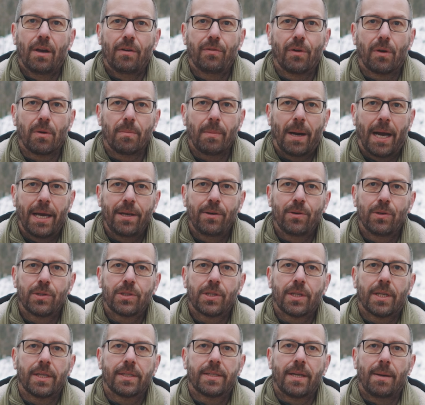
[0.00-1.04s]
für
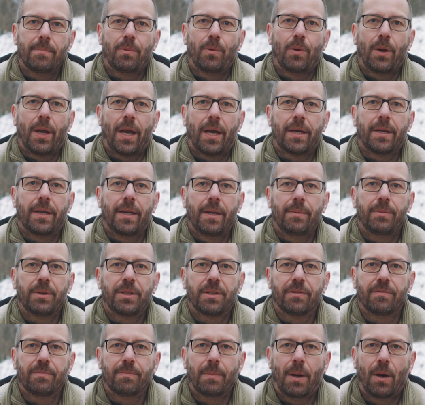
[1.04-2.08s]
gemeinnützige, temporär
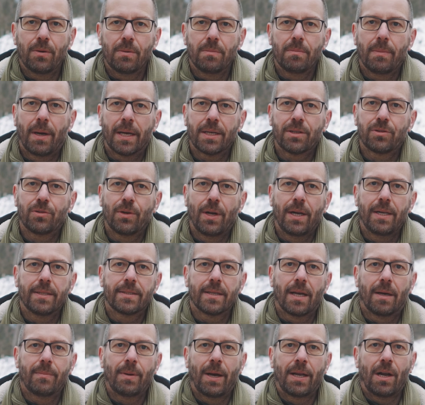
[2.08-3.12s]
genehmigte
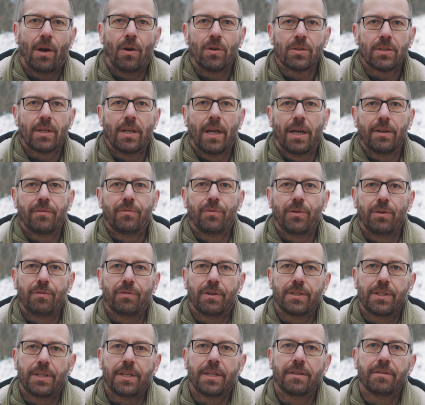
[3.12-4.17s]
Mountainbike-Trails aber ein Ausgleich für die
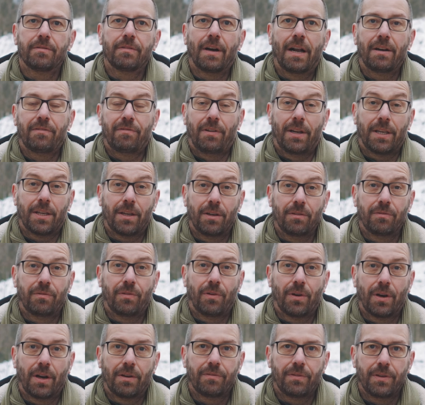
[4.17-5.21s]
versiegelte Waldfläche
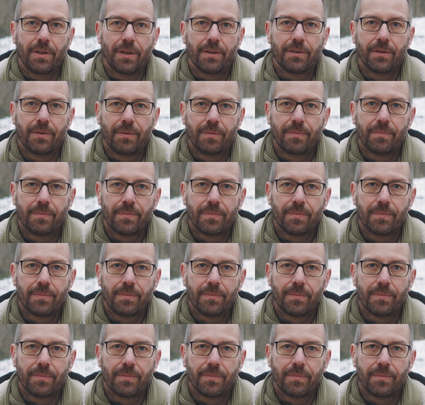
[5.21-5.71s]
gefordert wird.